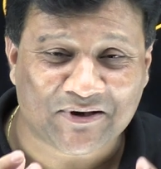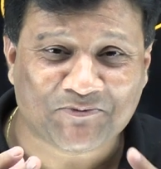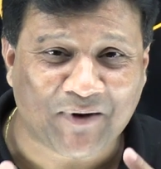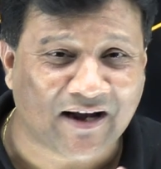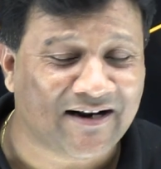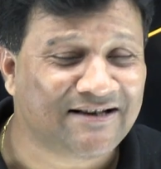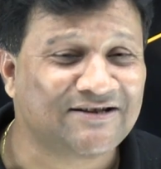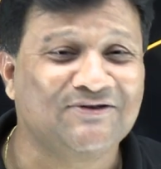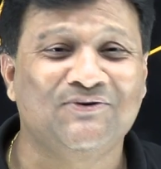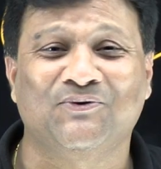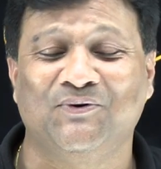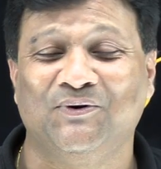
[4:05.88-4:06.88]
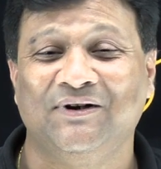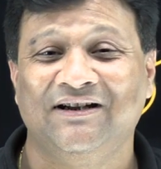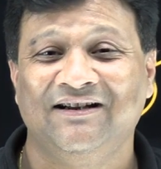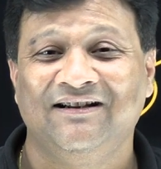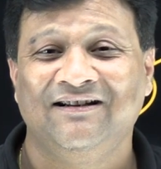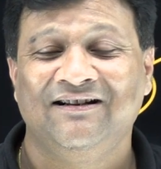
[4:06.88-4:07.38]
समझ पा रहे हैं चीजों को
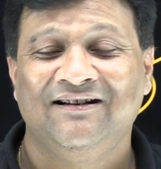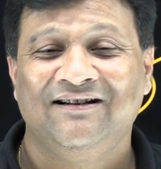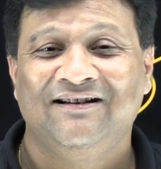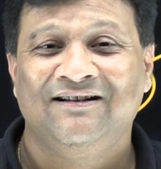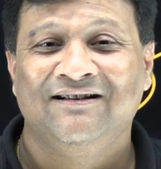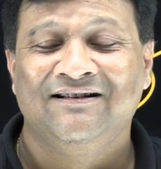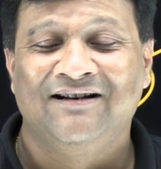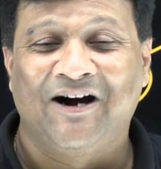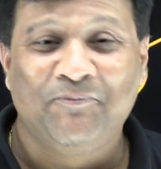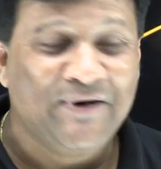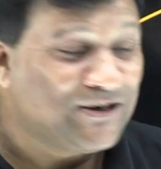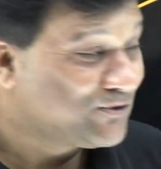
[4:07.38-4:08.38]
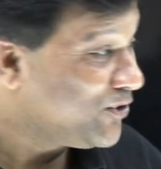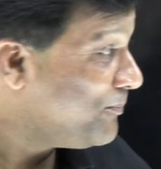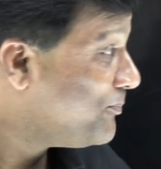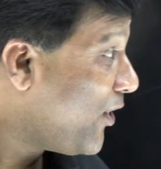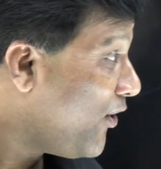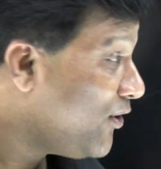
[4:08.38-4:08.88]
अभी तो
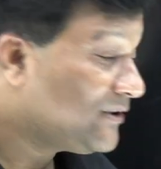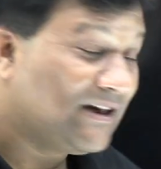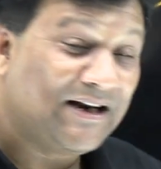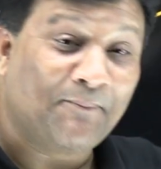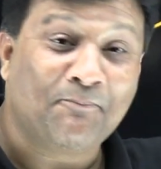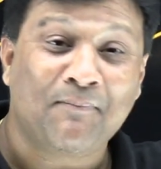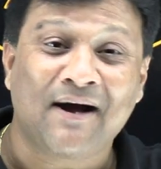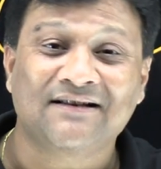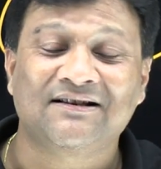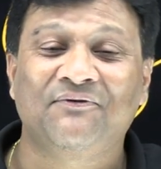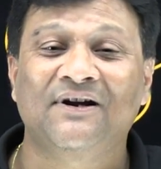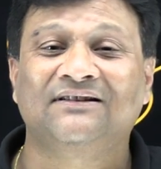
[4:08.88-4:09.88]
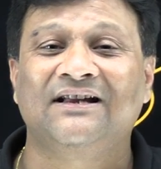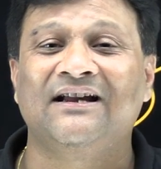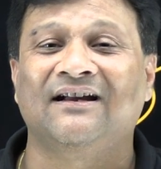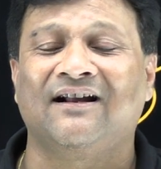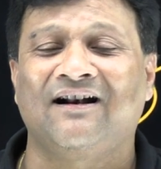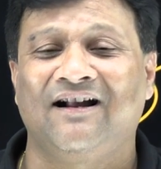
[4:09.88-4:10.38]
बहुत लंबा सफर
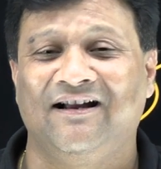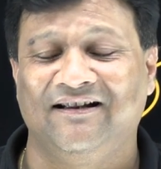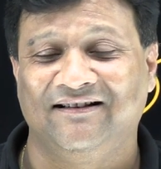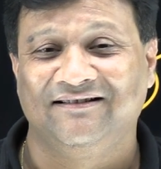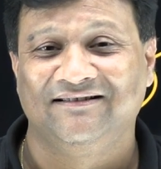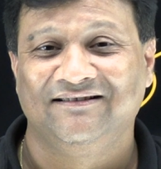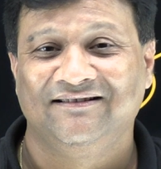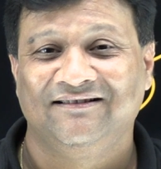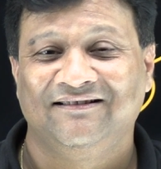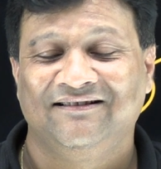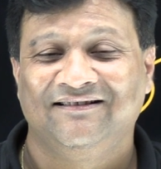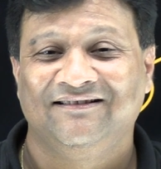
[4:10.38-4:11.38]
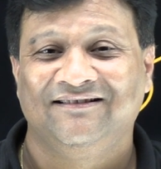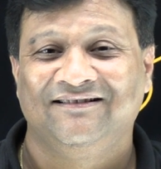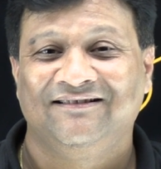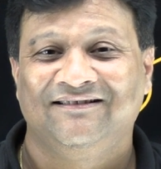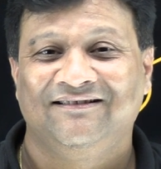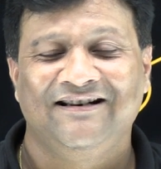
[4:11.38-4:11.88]
तय करना है
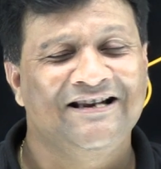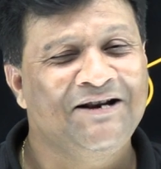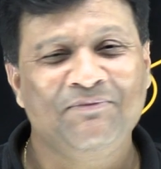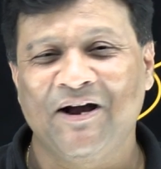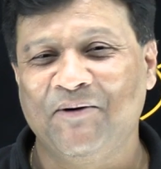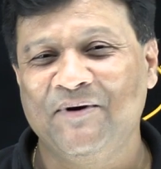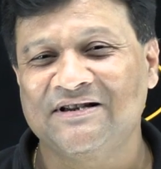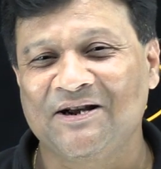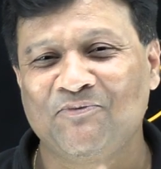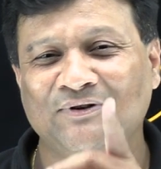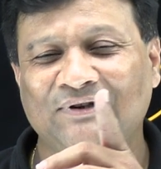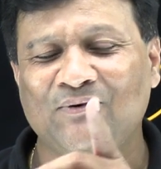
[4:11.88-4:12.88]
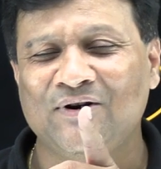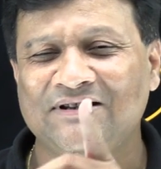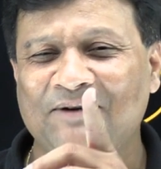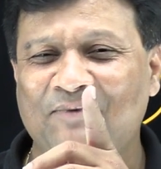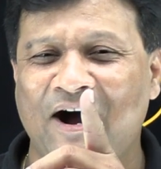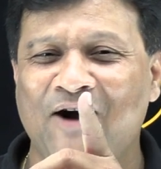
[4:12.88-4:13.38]
लेकिन मैं हमेशा बोलता हूं ना
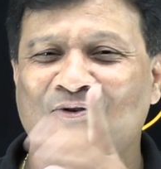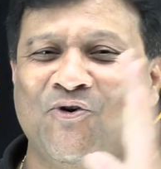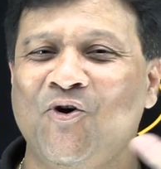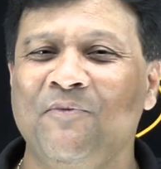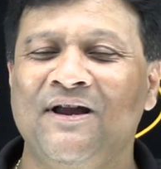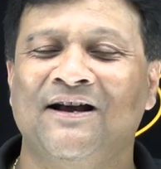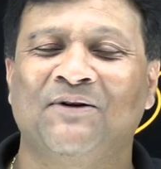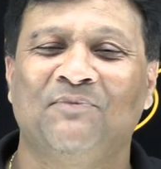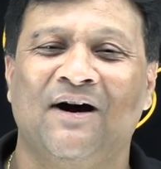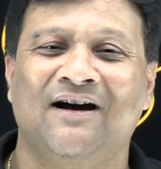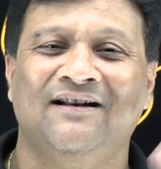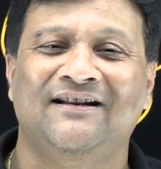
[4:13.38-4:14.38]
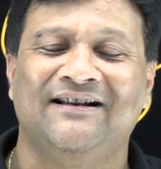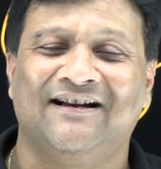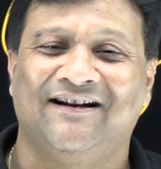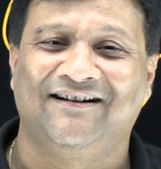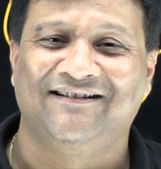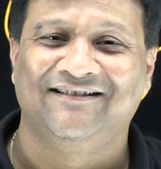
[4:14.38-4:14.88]
जब आंखों में अरमान
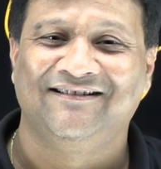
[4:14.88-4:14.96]
लिया